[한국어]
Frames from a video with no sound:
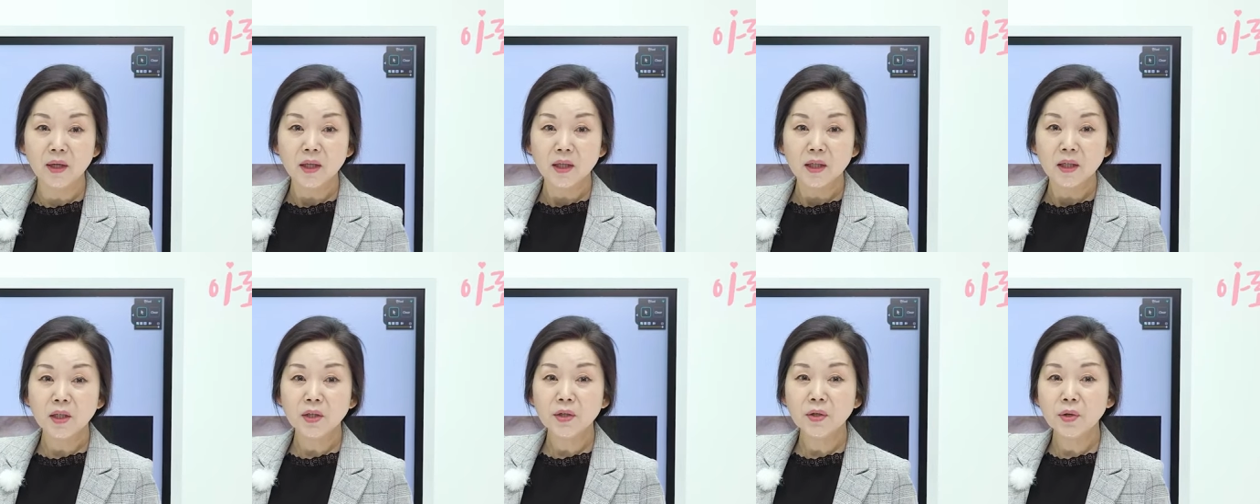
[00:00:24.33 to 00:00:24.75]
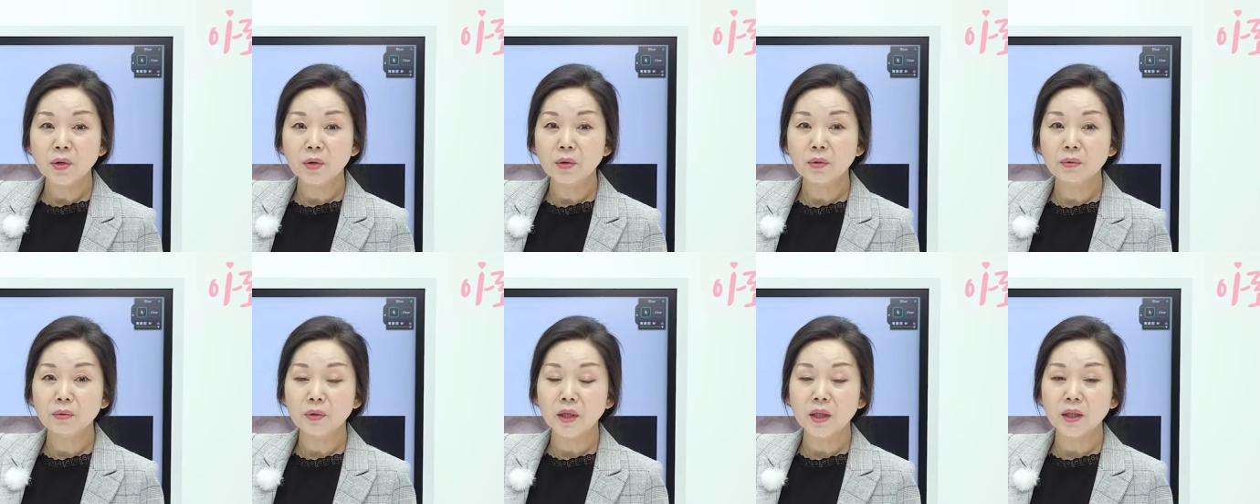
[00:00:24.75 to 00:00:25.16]
이
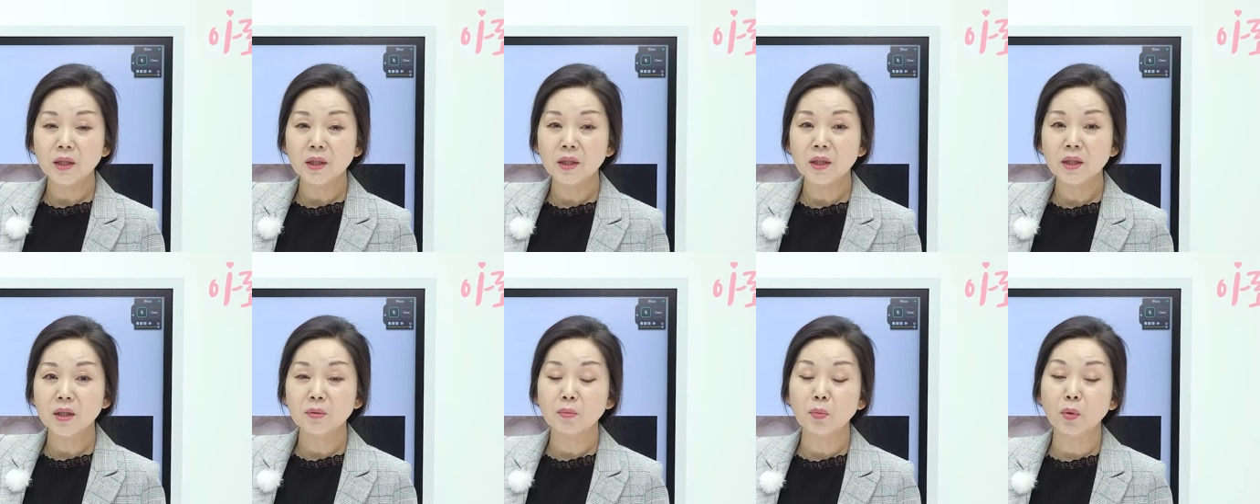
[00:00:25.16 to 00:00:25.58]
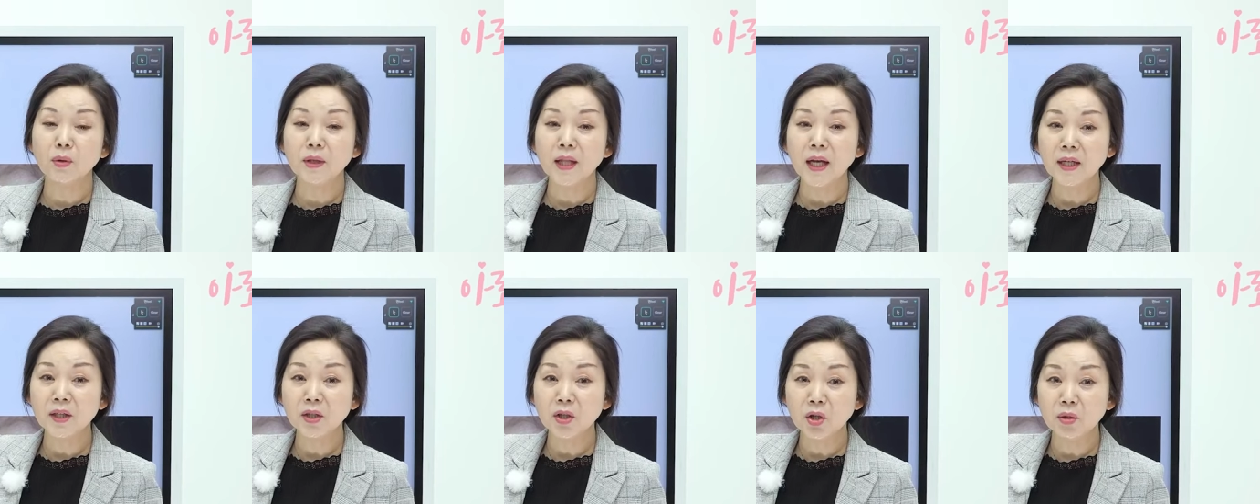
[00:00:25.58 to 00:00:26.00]
경우에는
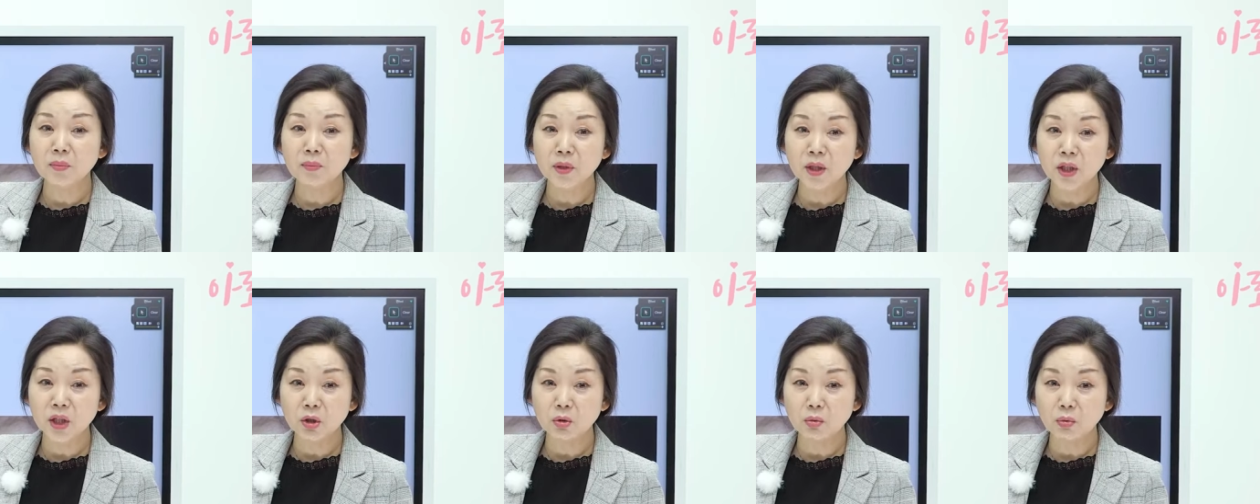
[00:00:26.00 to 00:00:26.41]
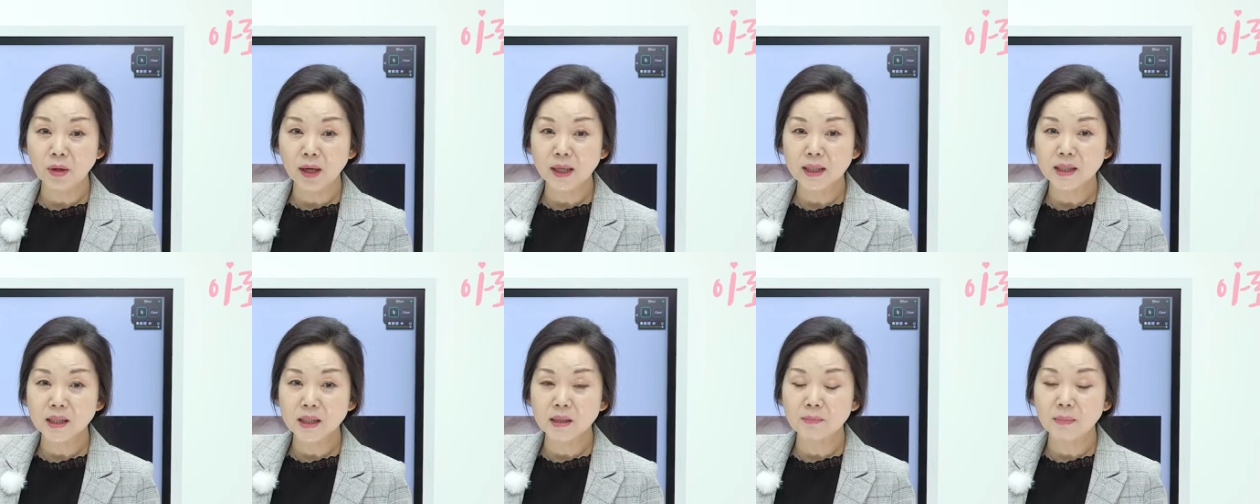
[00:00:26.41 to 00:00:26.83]
모낭염이기도
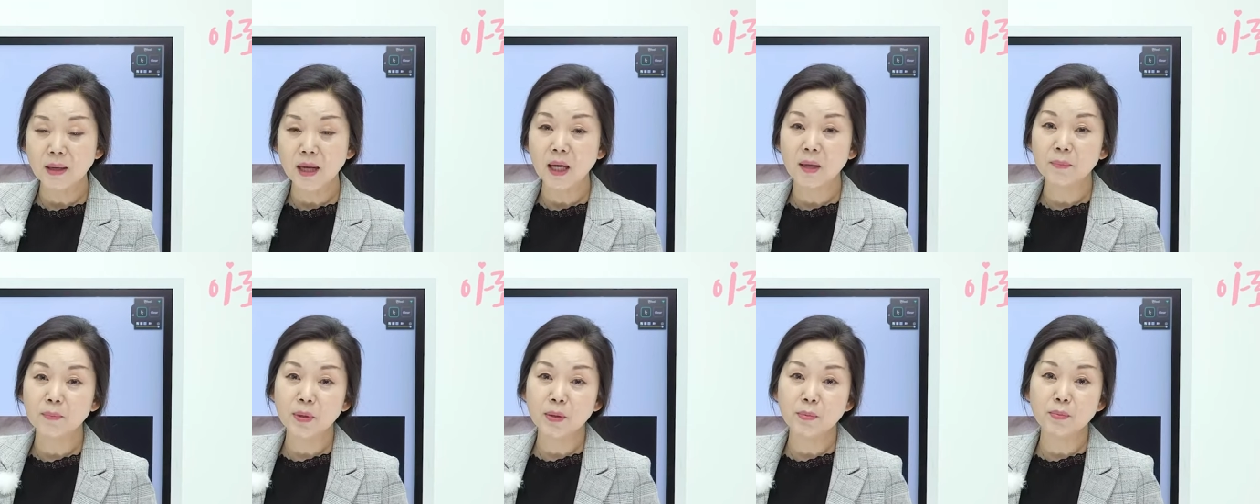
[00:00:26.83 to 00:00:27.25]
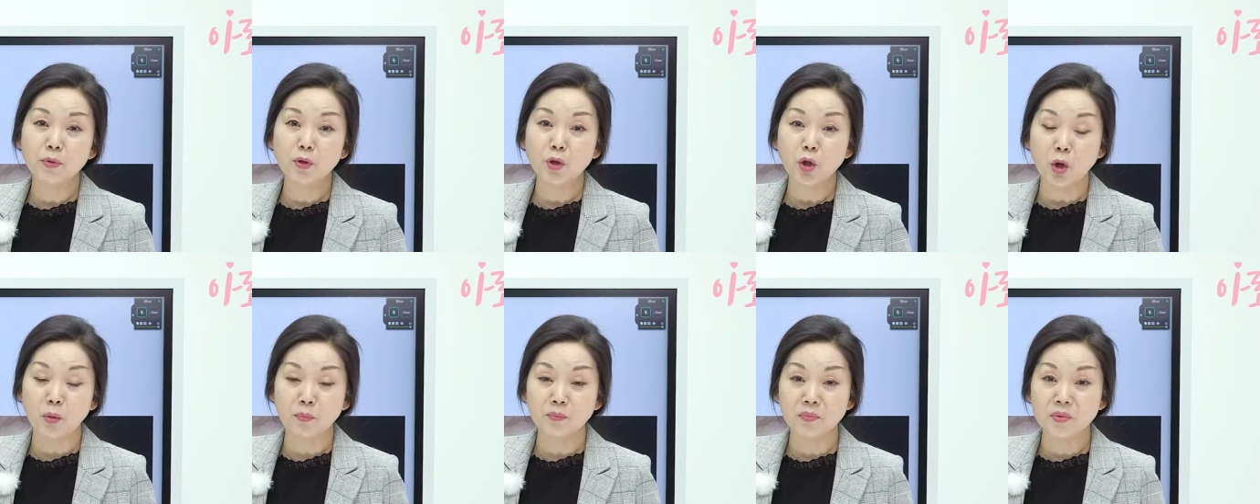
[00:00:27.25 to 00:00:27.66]
하지만 피부
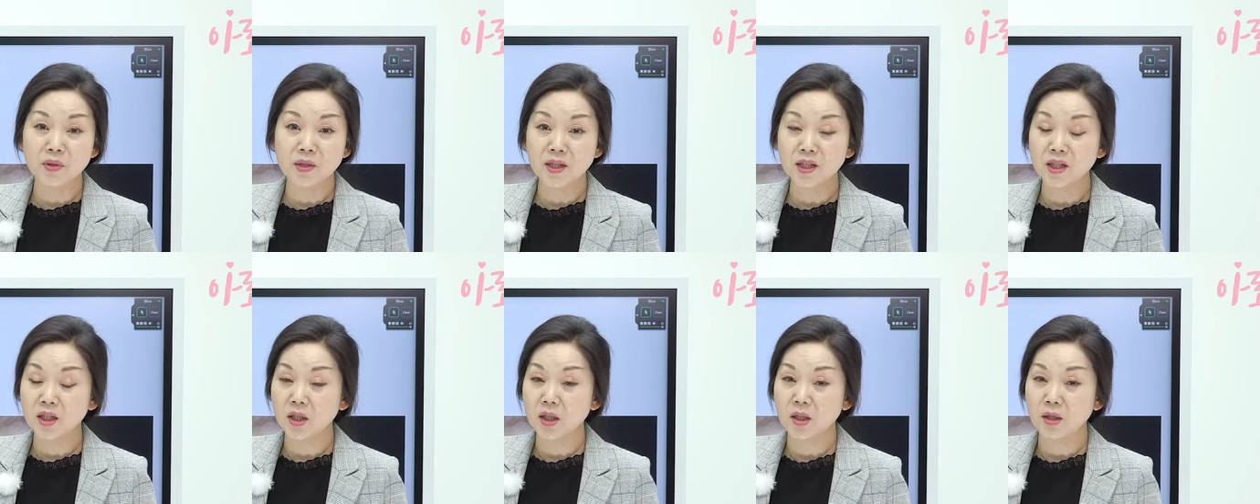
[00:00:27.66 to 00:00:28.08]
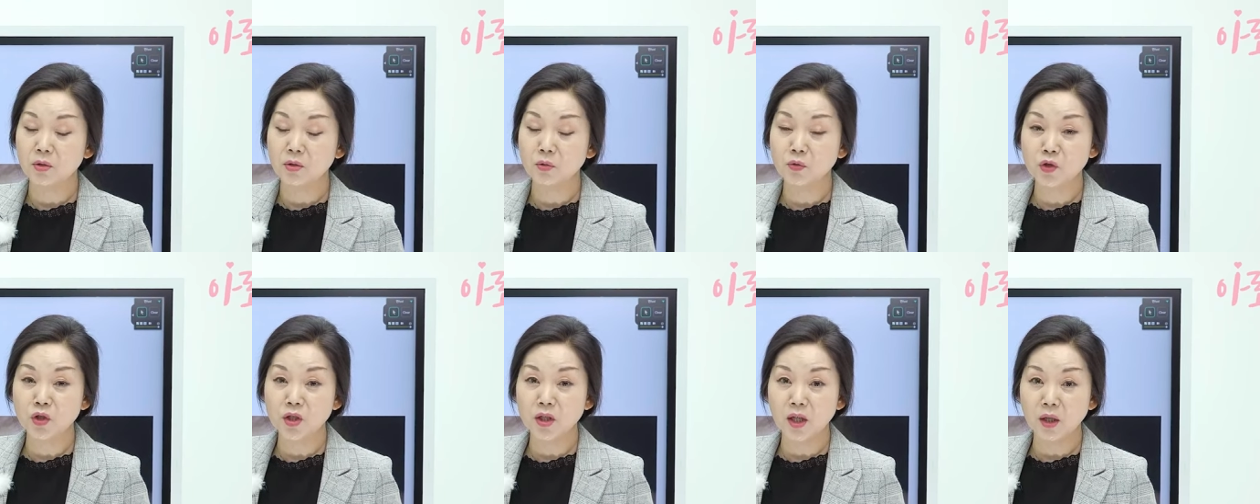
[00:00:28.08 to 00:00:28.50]
염증이
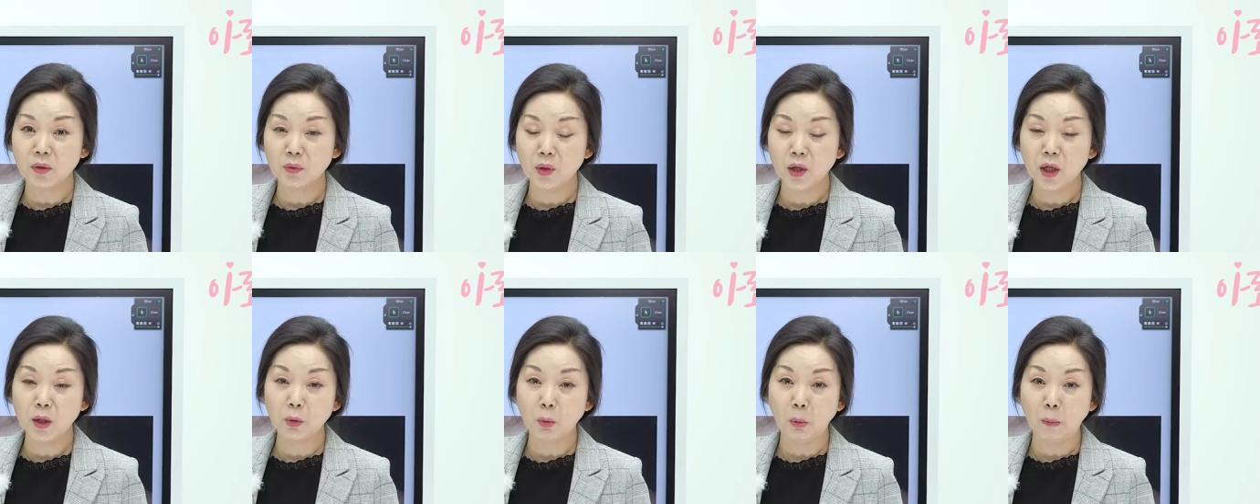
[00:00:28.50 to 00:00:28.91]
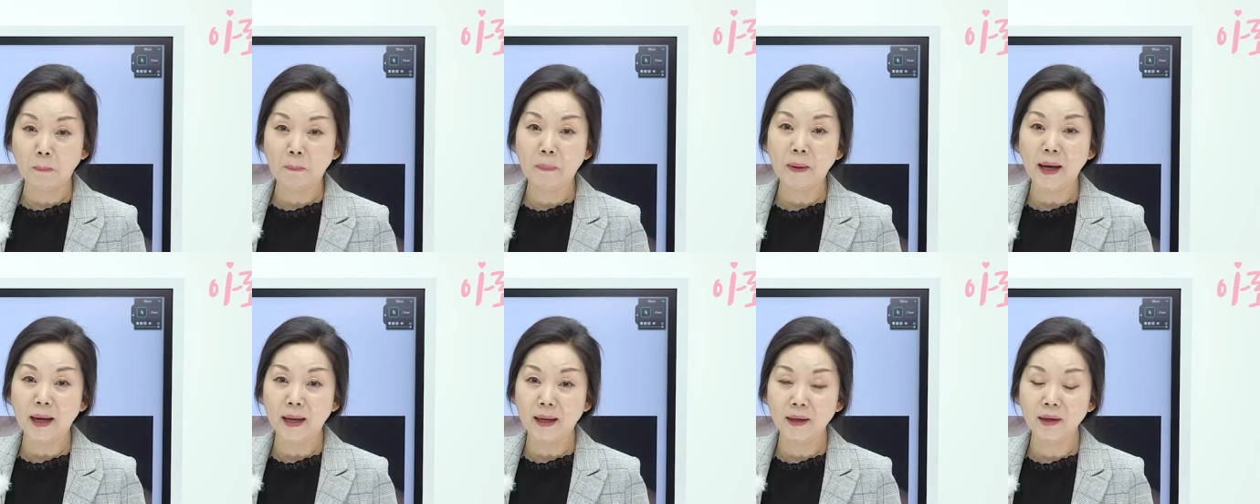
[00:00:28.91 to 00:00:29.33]
수치가 되게
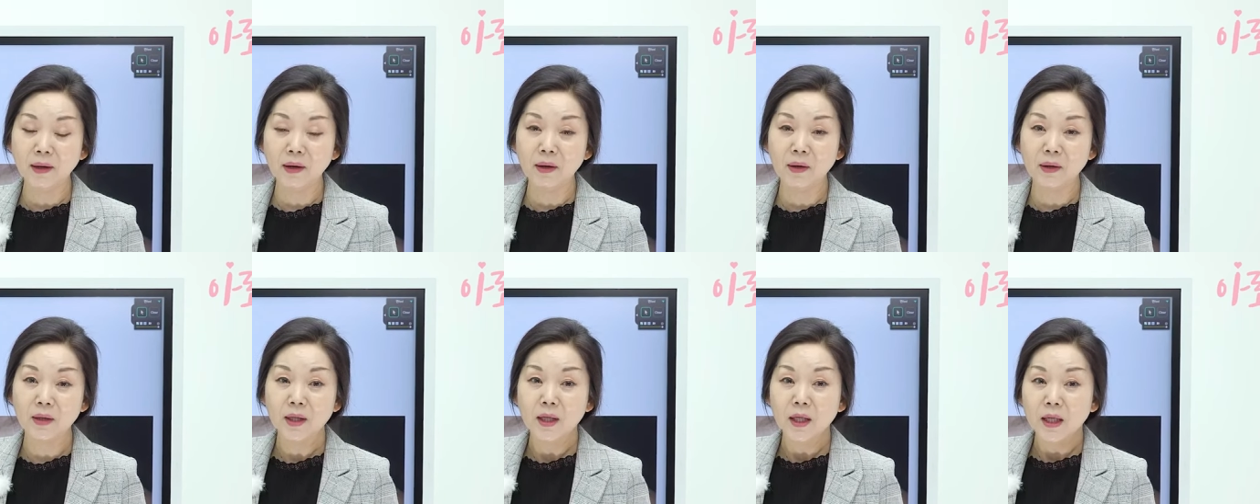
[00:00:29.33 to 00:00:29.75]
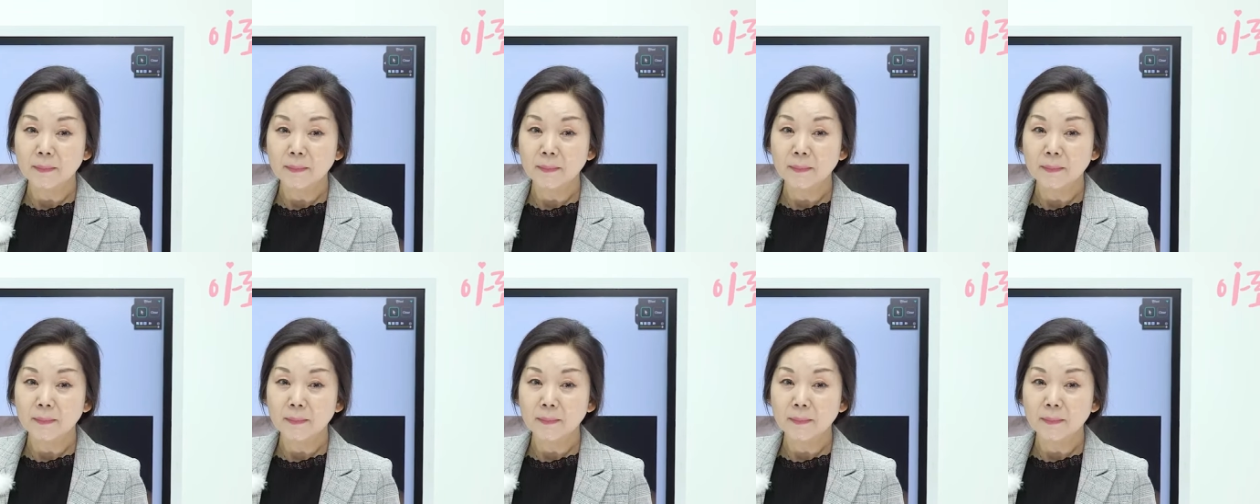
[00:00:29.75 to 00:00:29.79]
높아요.